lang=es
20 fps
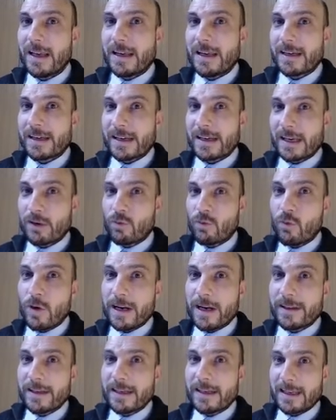
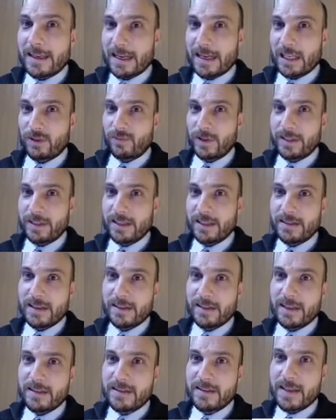Recuerden que las fuentes de
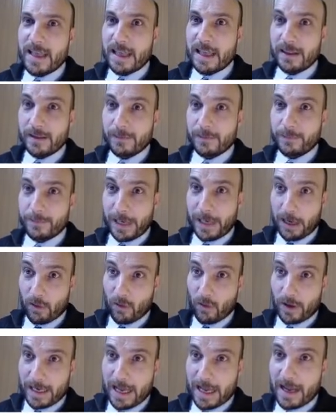intensidad, para
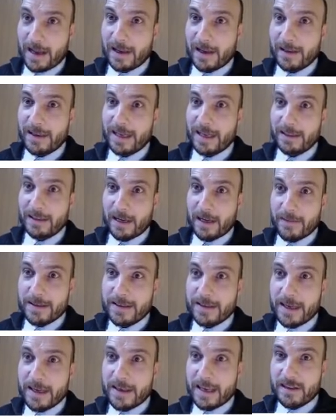lograr que a través
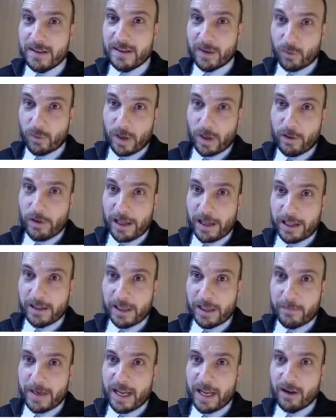de ellas circule una
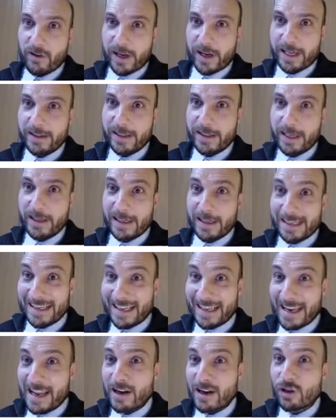determinada corriente,
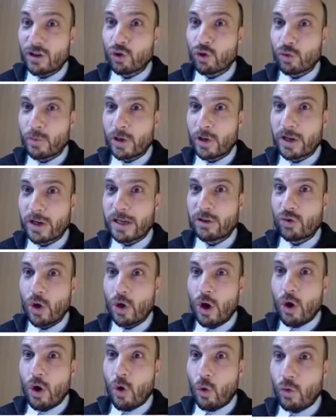crean en sus bornes
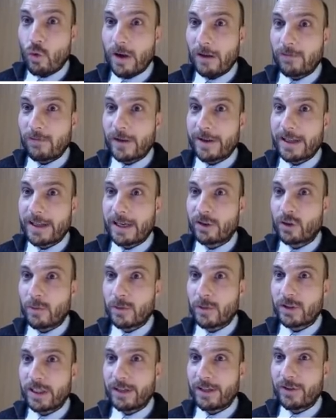una fuerza
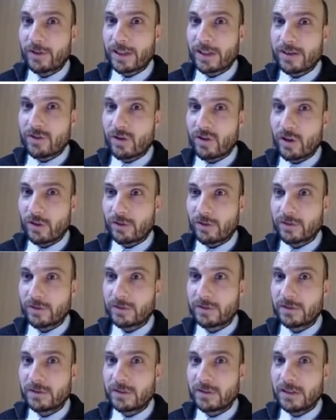electromotriz o tensión.
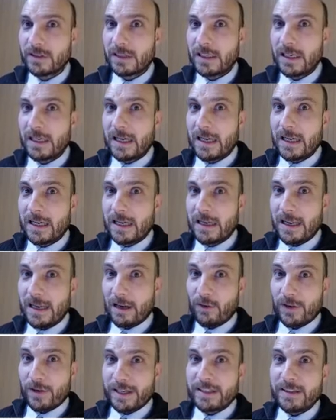La
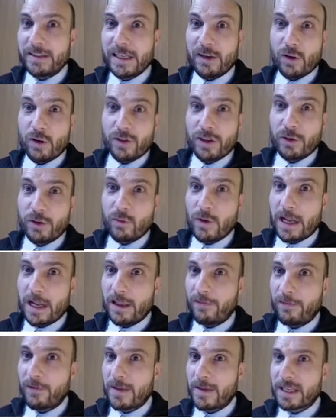corriente no circula de
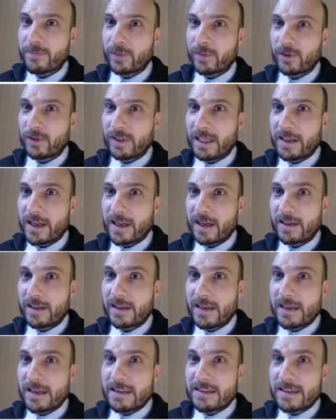forma espontánea,
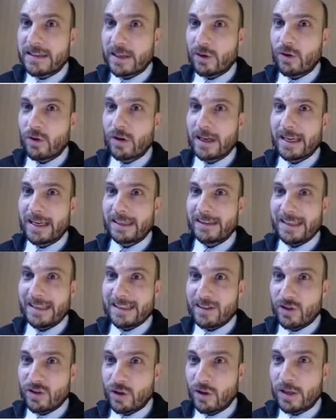sino que
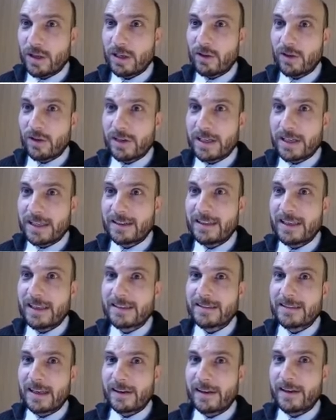tensión y corriente
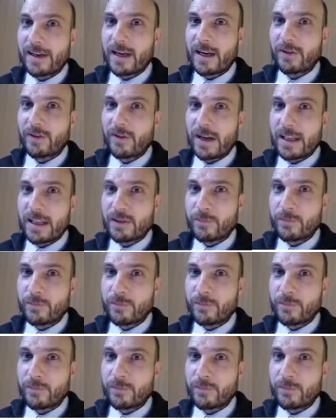están relacionadas